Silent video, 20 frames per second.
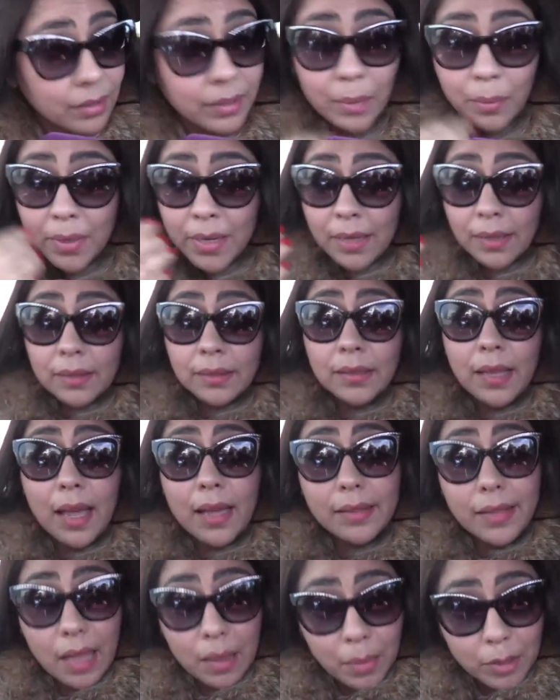دابا
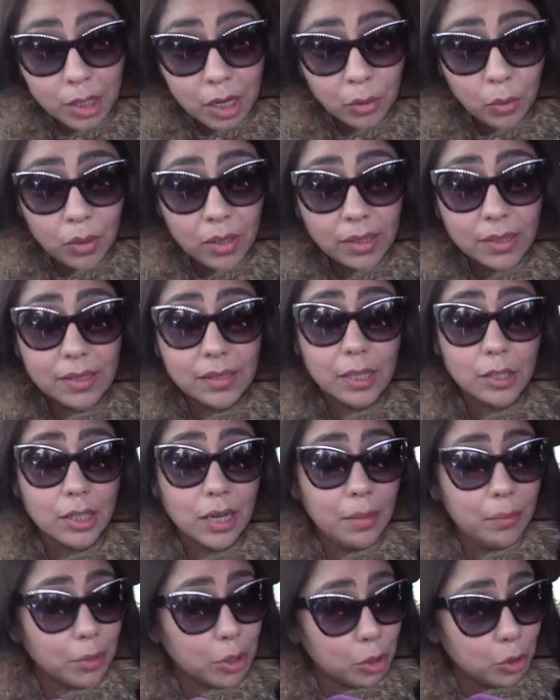يلاه دابا اش غنقول لك
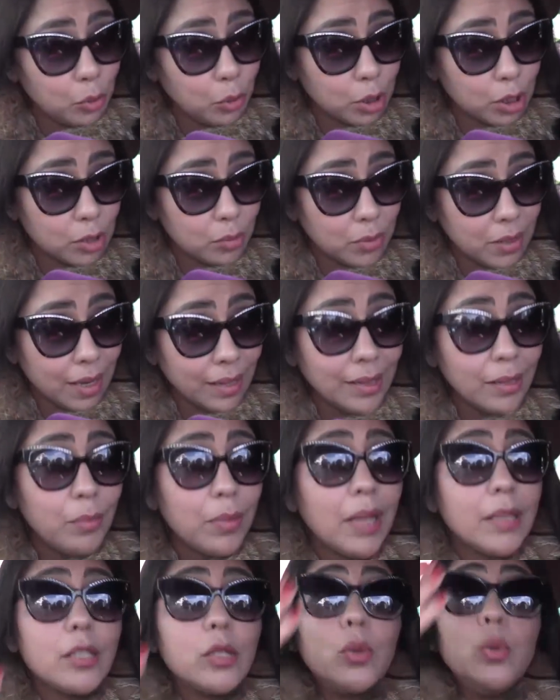16 عام باش تزوجت به هاد
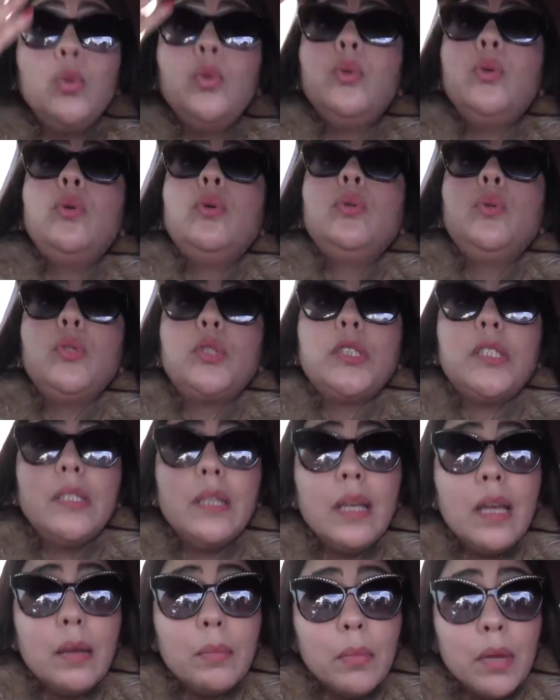المراه
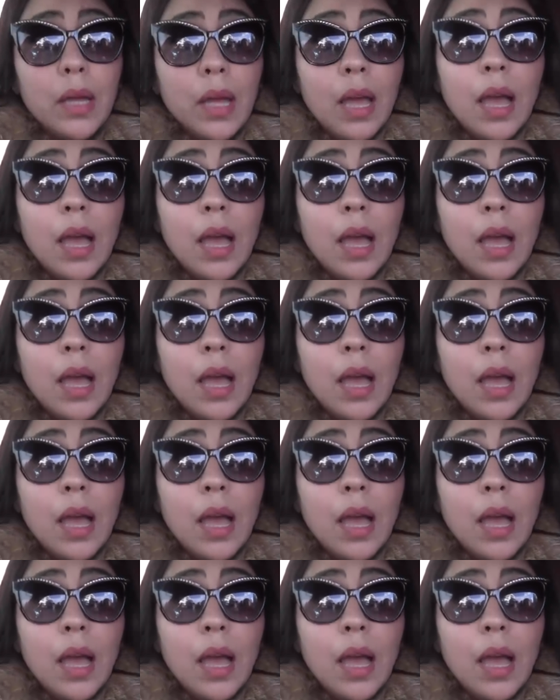29 عام